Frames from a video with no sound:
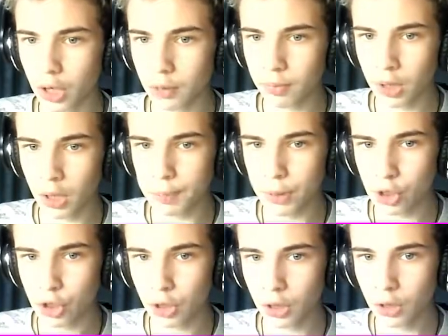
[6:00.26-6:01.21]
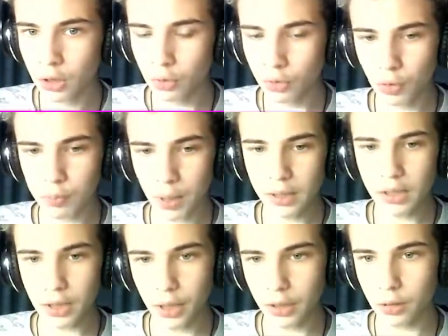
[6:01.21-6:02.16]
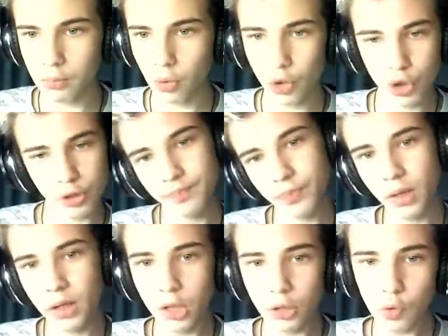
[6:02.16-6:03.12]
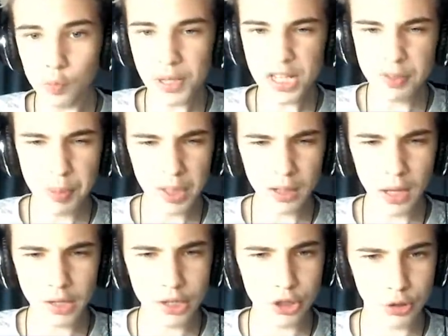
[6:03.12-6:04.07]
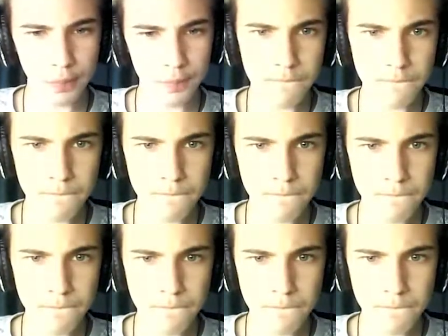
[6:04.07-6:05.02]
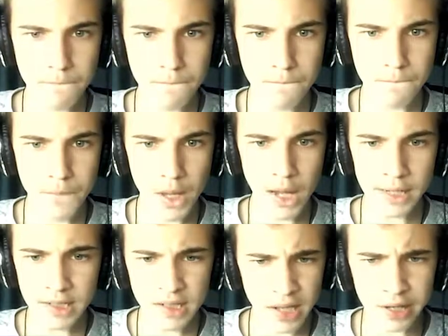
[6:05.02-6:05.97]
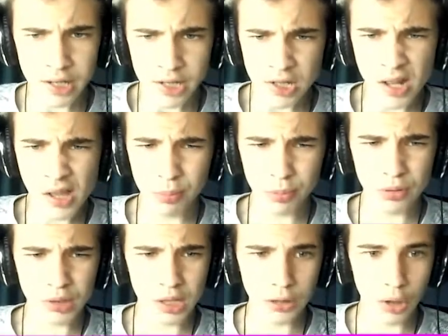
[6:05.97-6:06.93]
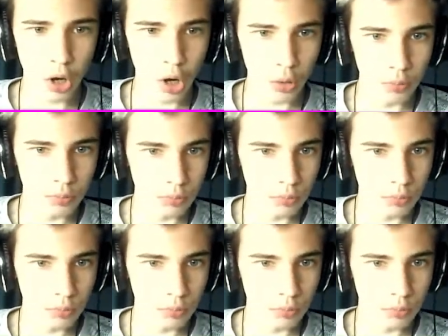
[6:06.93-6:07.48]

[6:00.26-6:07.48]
как бы, хпшки? У него брони, наверное, больше. Ну, в принципе, это логично. М -м -м, я не знаю, я шкалы буду следовать... О,